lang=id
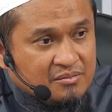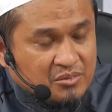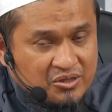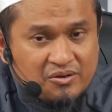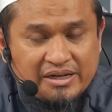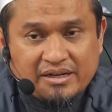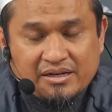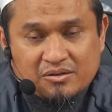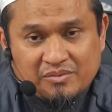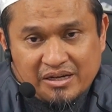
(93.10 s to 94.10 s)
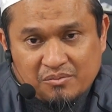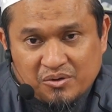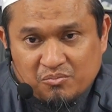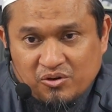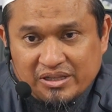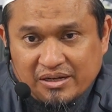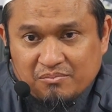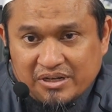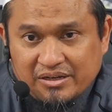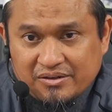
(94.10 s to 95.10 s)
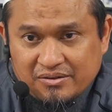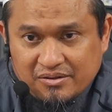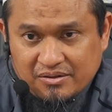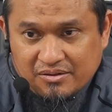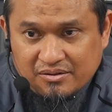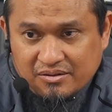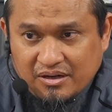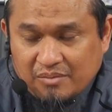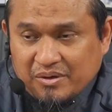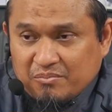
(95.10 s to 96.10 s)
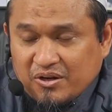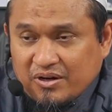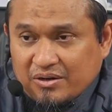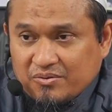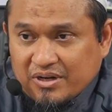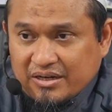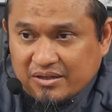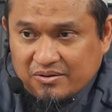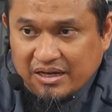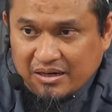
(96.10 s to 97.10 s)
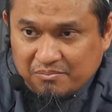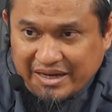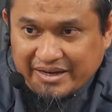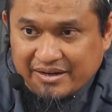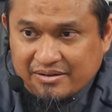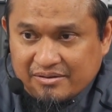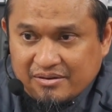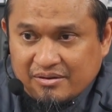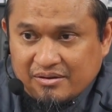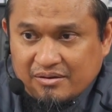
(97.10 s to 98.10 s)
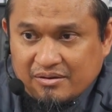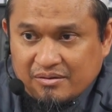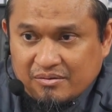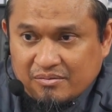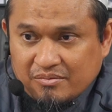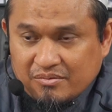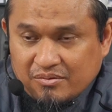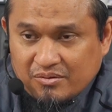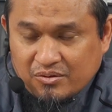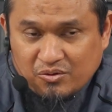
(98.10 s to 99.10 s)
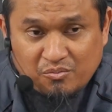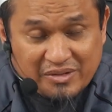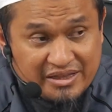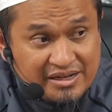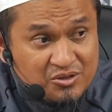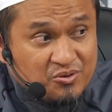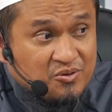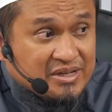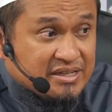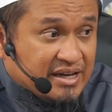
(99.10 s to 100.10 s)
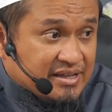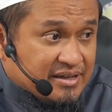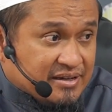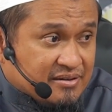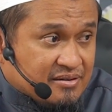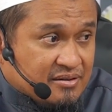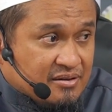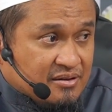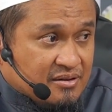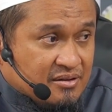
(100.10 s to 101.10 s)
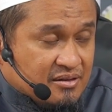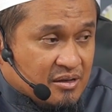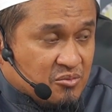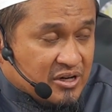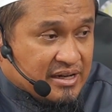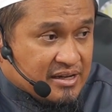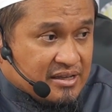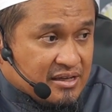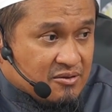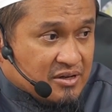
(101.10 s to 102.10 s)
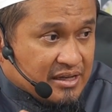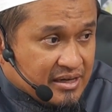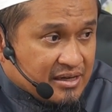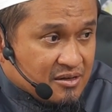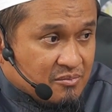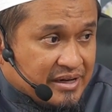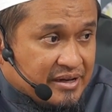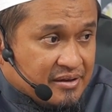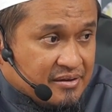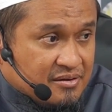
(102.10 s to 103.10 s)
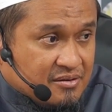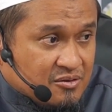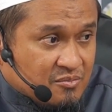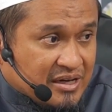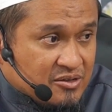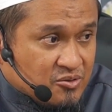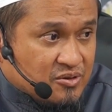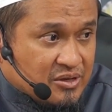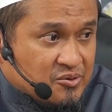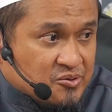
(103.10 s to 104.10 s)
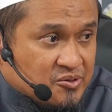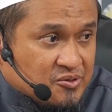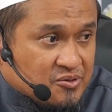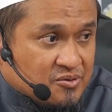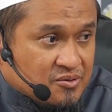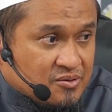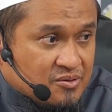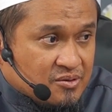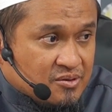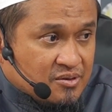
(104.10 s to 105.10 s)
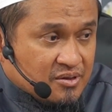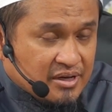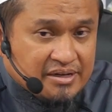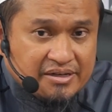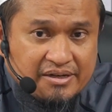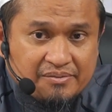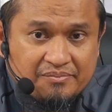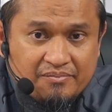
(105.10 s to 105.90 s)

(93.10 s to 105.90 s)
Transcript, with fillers: Betul ada di sebagian perbuatan beliau, apa yang beliau lakukan itu hal baik untuk umat dari sudut kesehatan. Tapi bukan artinya itu dikatakan kepada sebagai sunnah khusus. Jelas ya?